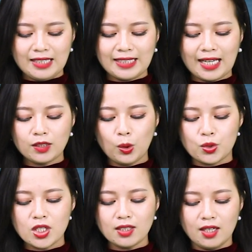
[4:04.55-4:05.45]
Tại các tổ
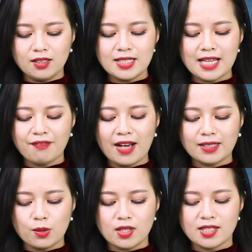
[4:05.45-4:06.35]
chức lớn, giá
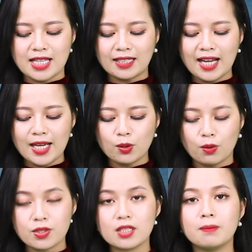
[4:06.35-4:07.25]
vàng đầu giờ sáng nay cũng
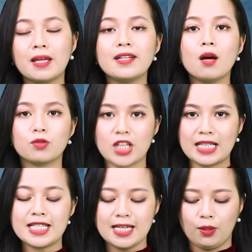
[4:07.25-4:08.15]
có sự biến động
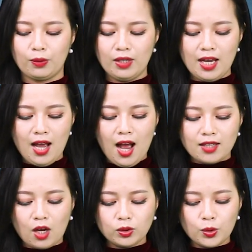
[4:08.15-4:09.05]
trái chiều.
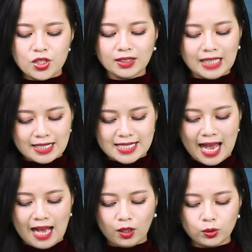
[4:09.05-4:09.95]
Có tổ chức tăng
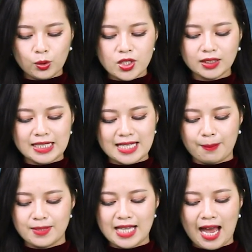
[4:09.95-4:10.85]
giá, có tổ chức thì
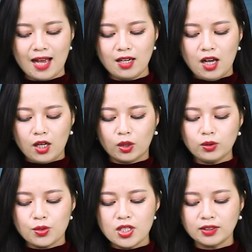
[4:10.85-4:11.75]
giảm giá, có
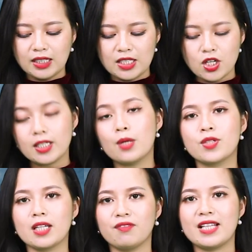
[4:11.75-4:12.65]
tổ chức thì chưa điều
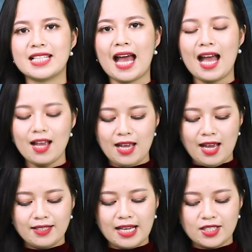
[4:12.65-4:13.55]
chỉnh về giá
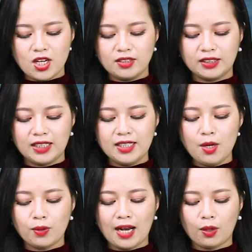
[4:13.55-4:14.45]
để chờ những tín
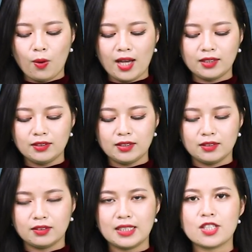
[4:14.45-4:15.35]
hiệu khả quan
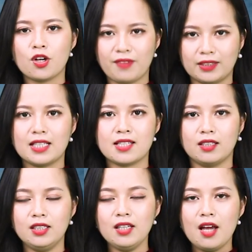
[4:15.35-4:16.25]
từ thị trường vàng thế
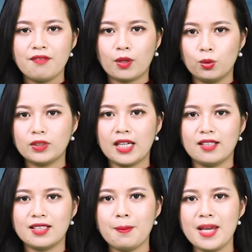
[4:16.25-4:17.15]
giới và cụ thể
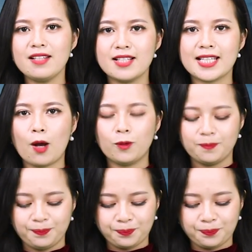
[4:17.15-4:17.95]
được niêm yết như sau.